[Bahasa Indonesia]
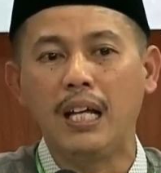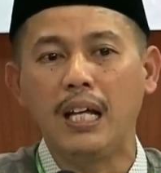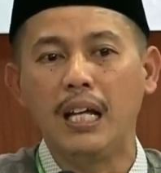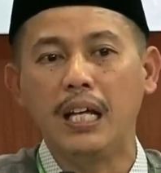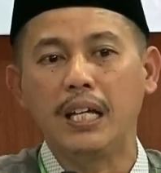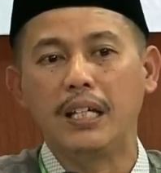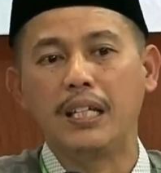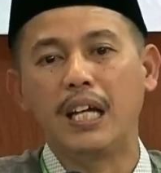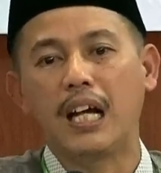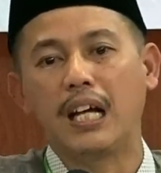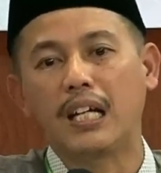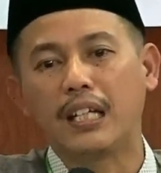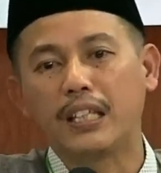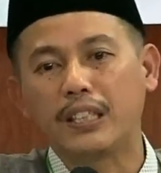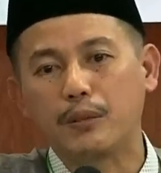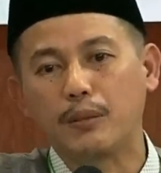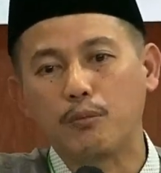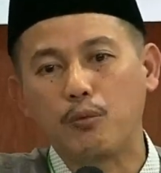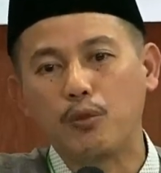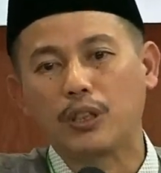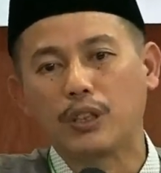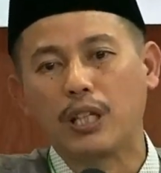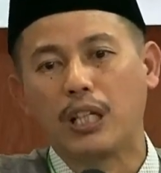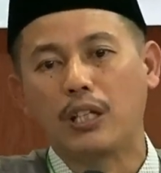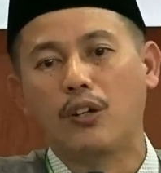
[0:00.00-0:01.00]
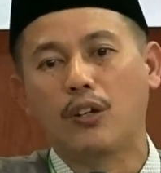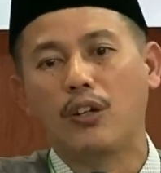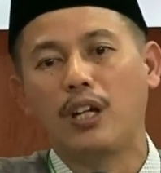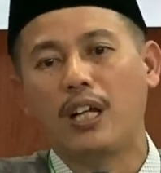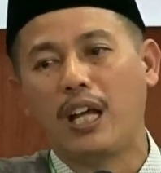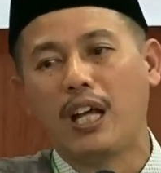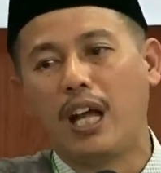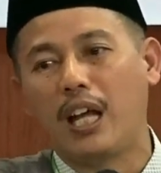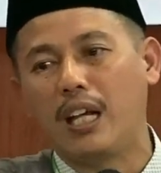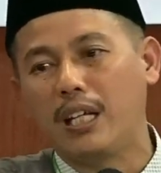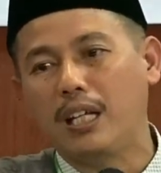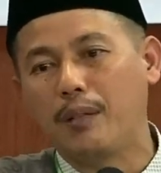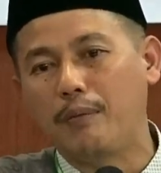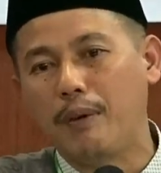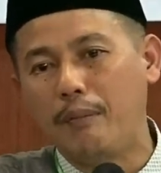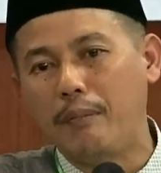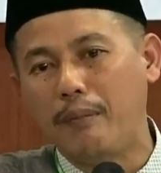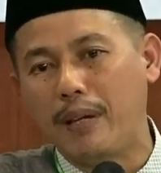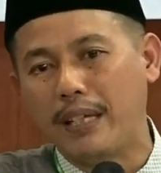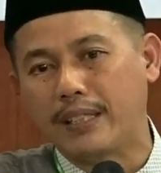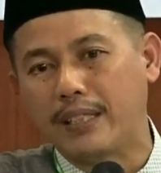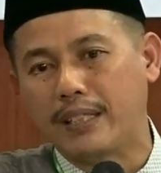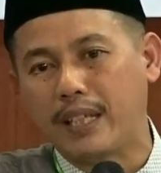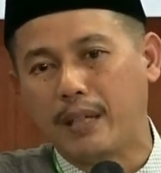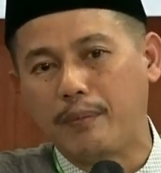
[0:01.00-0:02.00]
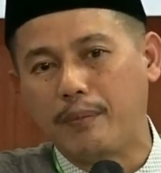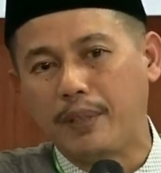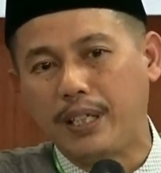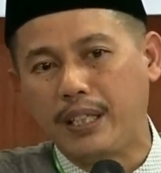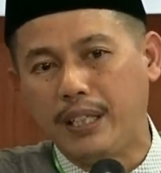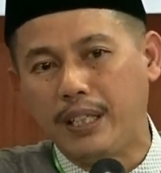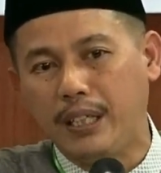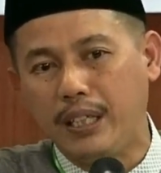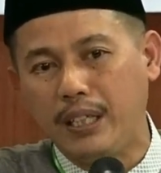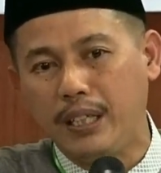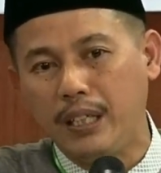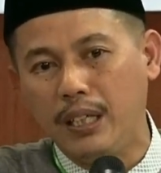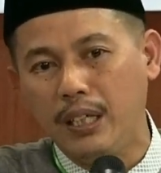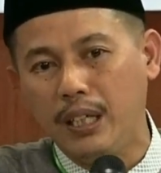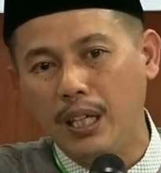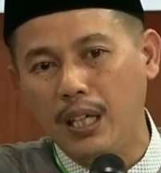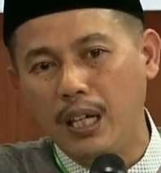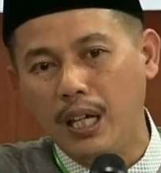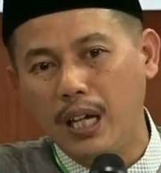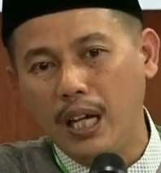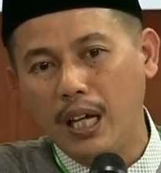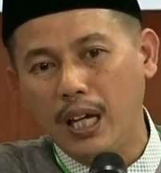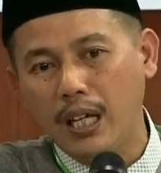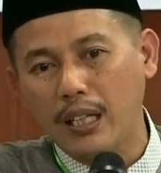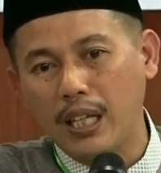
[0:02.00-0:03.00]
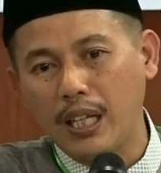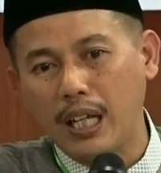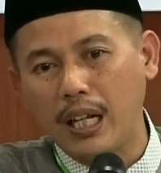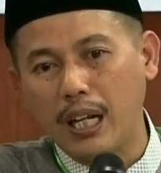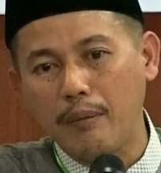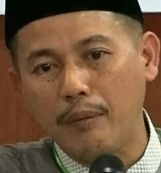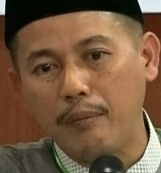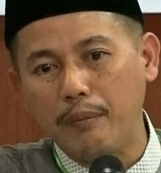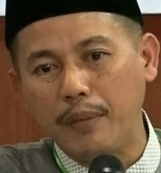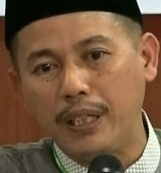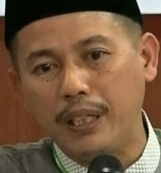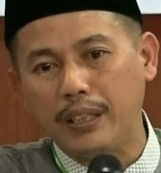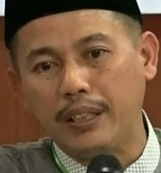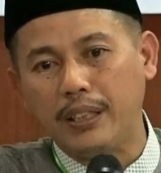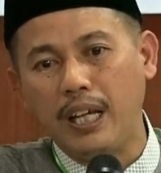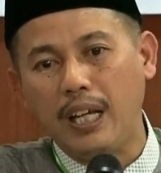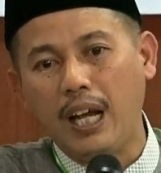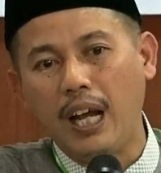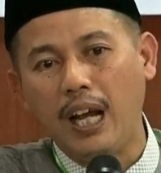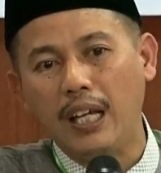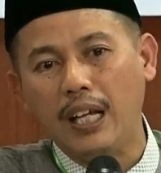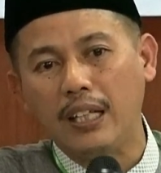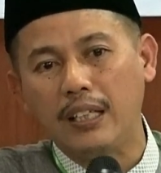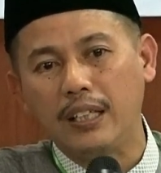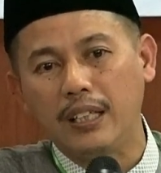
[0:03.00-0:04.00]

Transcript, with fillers: yang disebutkan oleh Al-Imam Az-Zabidi dalam Ittihad